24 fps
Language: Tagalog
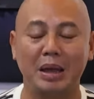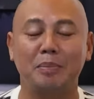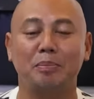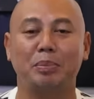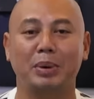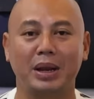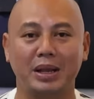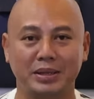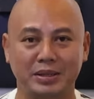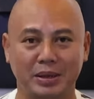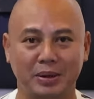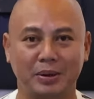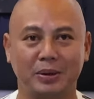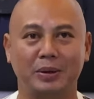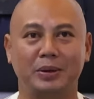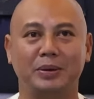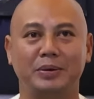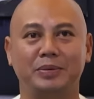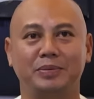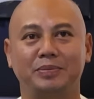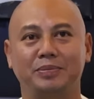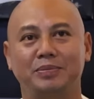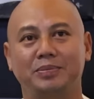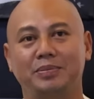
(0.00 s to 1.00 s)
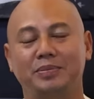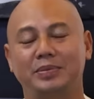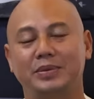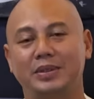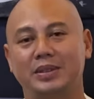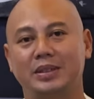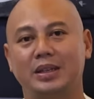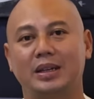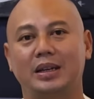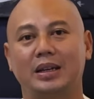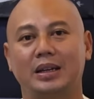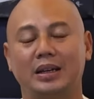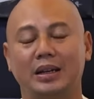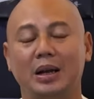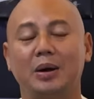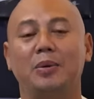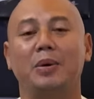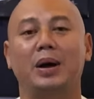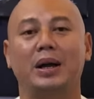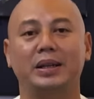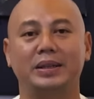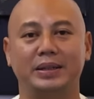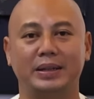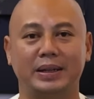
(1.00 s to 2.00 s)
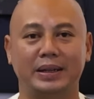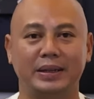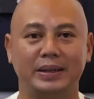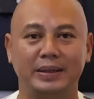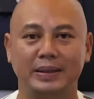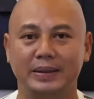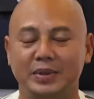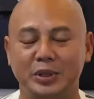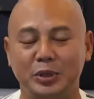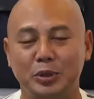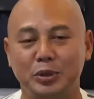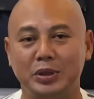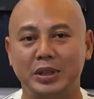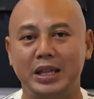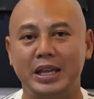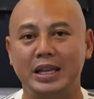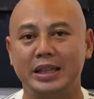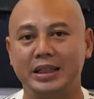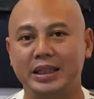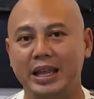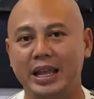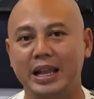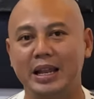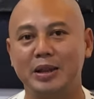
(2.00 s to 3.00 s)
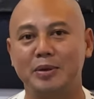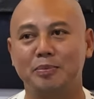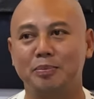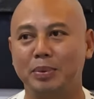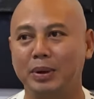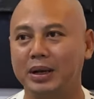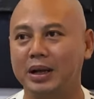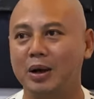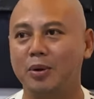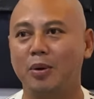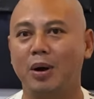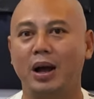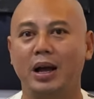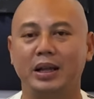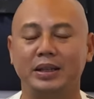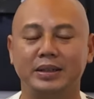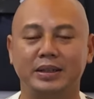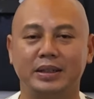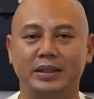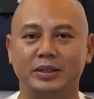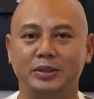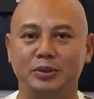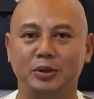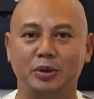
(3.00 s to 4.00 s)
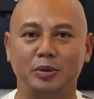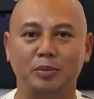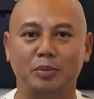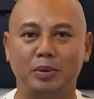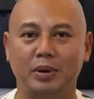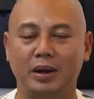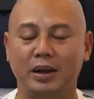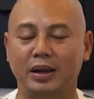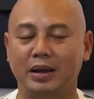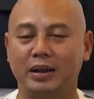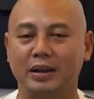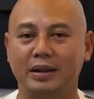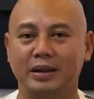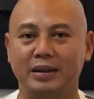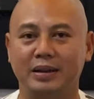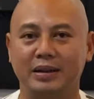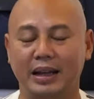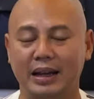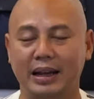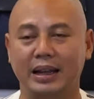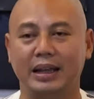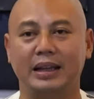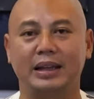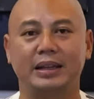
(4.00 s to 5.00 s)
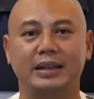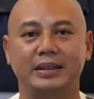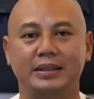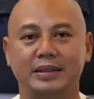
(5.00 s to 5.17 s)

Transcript: Na-impress ako sa gawa niya yung detail ng paggawa niya, sobrang galing.